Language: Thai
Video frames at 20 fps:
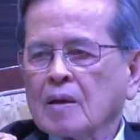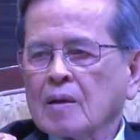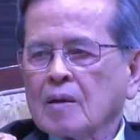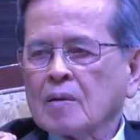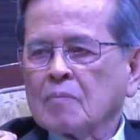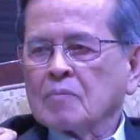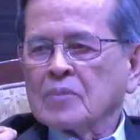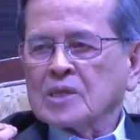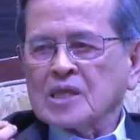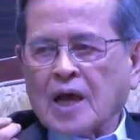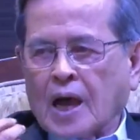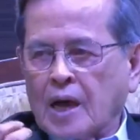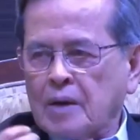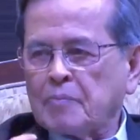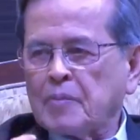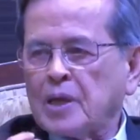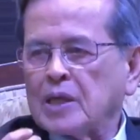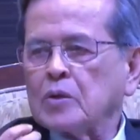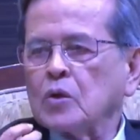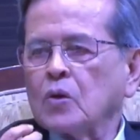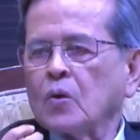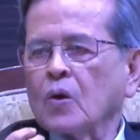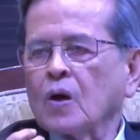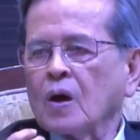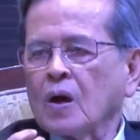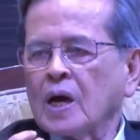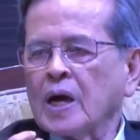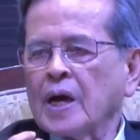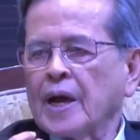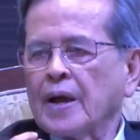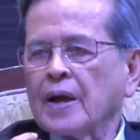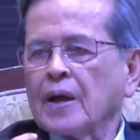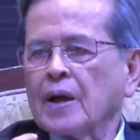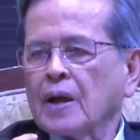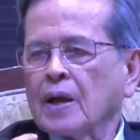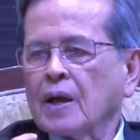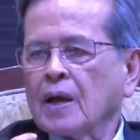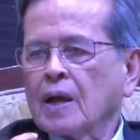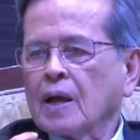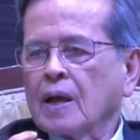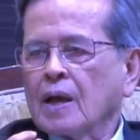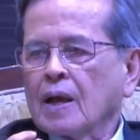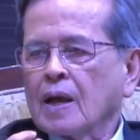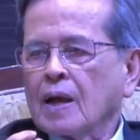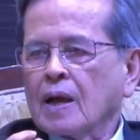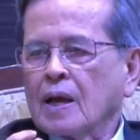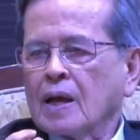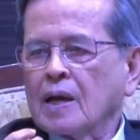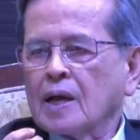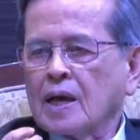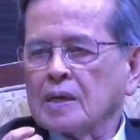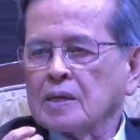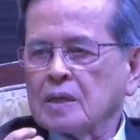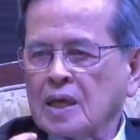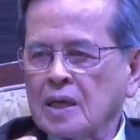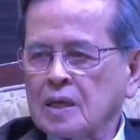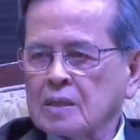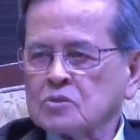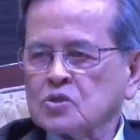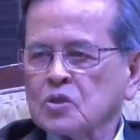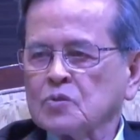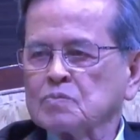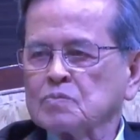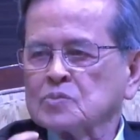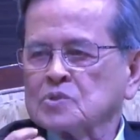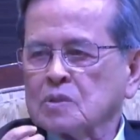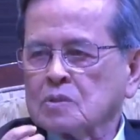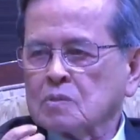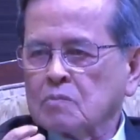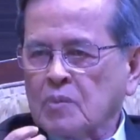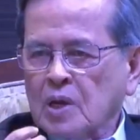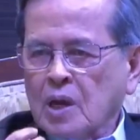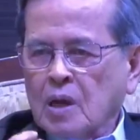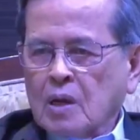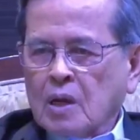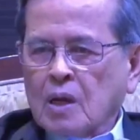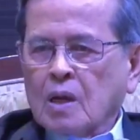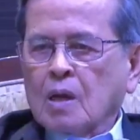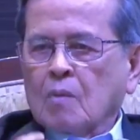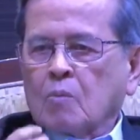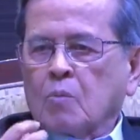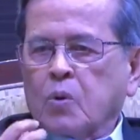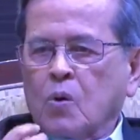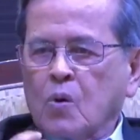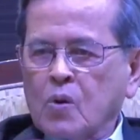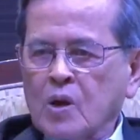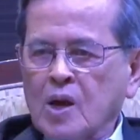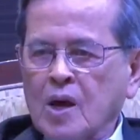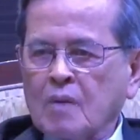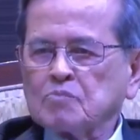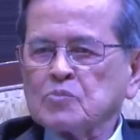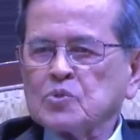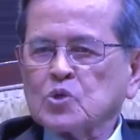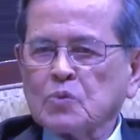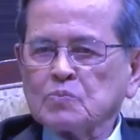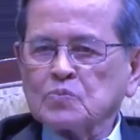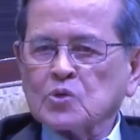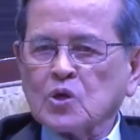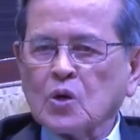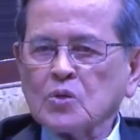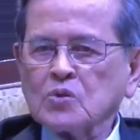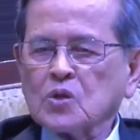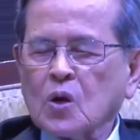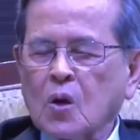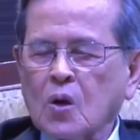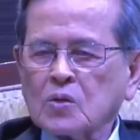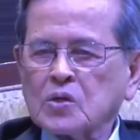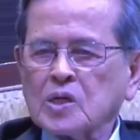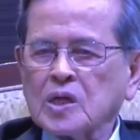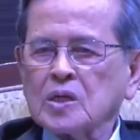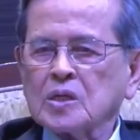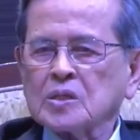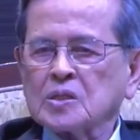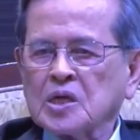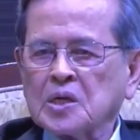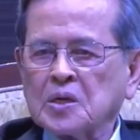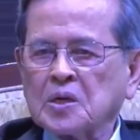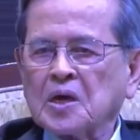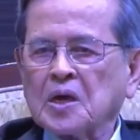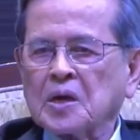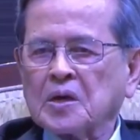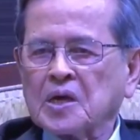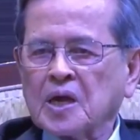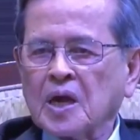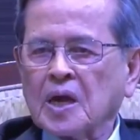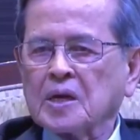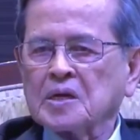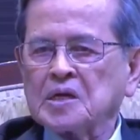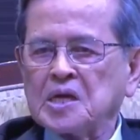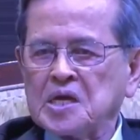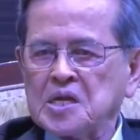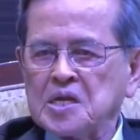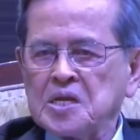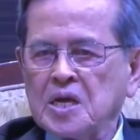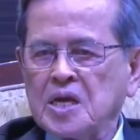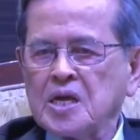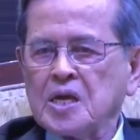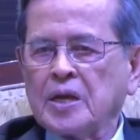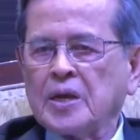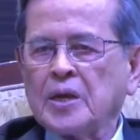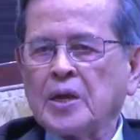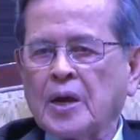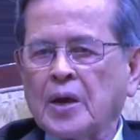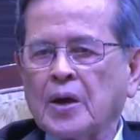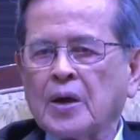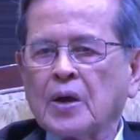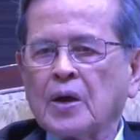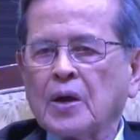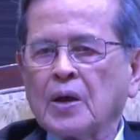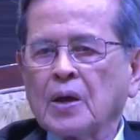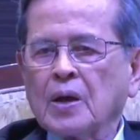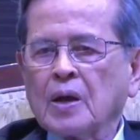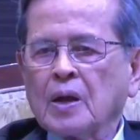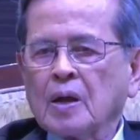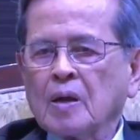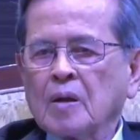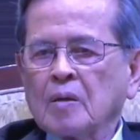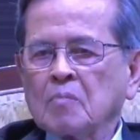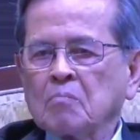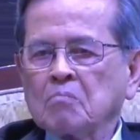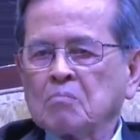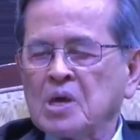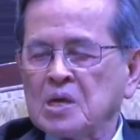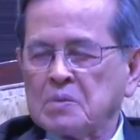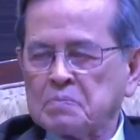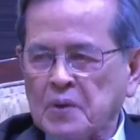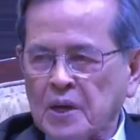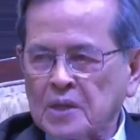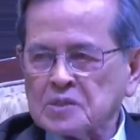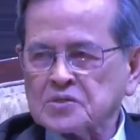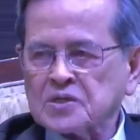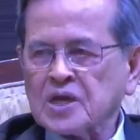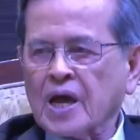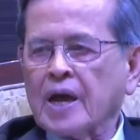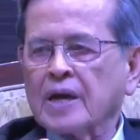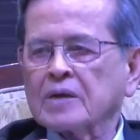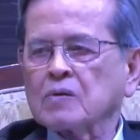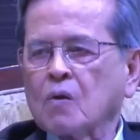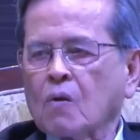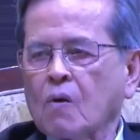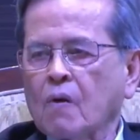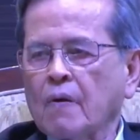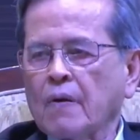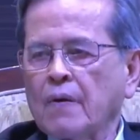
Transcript: มันต้านไม่อยู่หรอกฮะขณะนี้ชุมผู้นำชุมชนท้องถิ่นที่เก่งๆดีๆเนี่ยมีเป็นแสนคน